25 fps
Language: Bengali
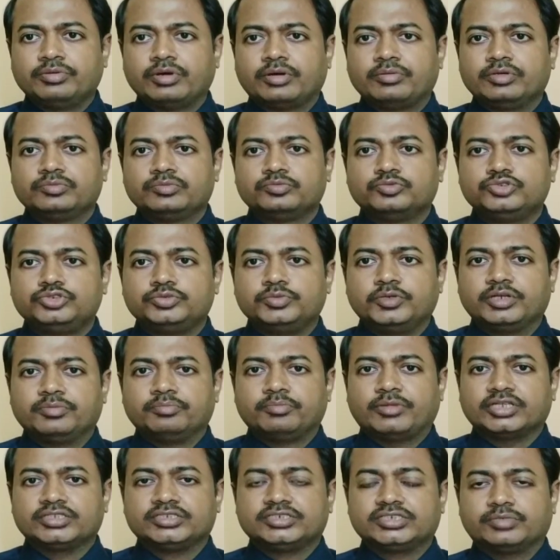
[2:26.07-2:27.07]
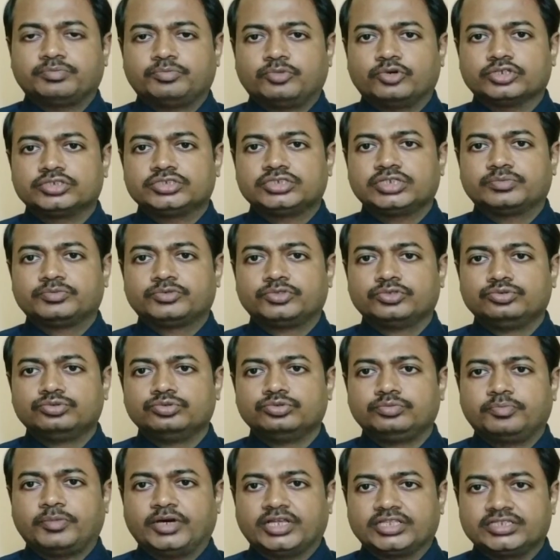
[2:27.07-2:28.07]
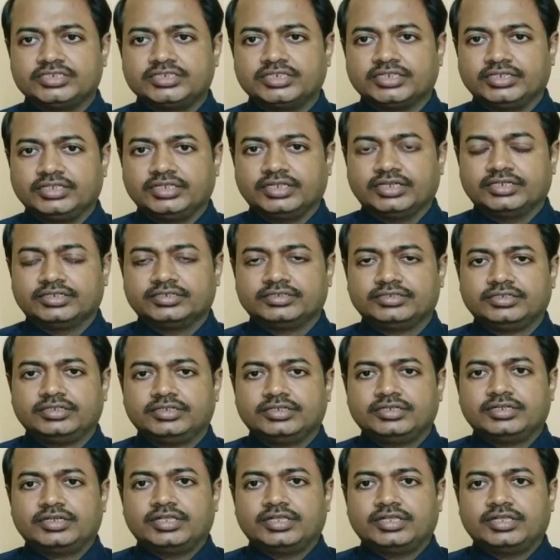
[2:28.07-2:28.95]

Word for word: কিভাবে বুঝবেন বাচ্চা পর্যাপ্ত দুধ পাচ্ছে কিনা